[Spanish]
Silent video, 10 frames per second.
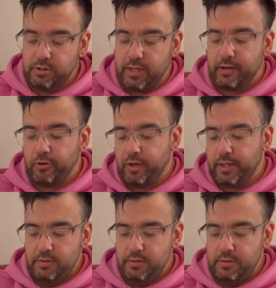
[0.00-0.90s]
de la
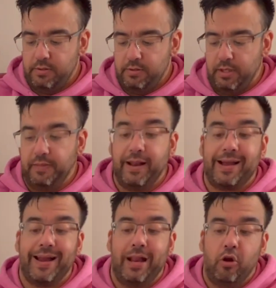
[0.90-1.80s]
croqueta y del
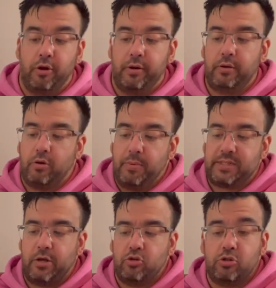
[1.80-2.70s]
canelón. Lo que
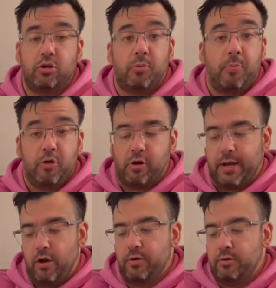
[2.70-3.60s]
pasa es que nosotros no hemos pedido
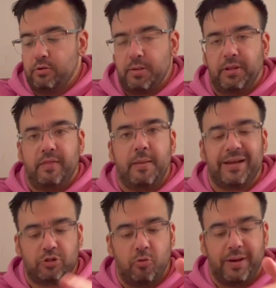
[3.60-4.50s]
canelón, nos apetecía
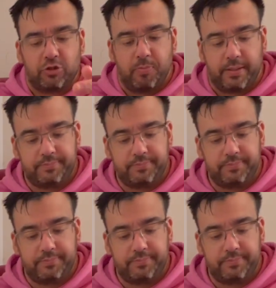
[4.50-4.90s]
más sopa, sopa.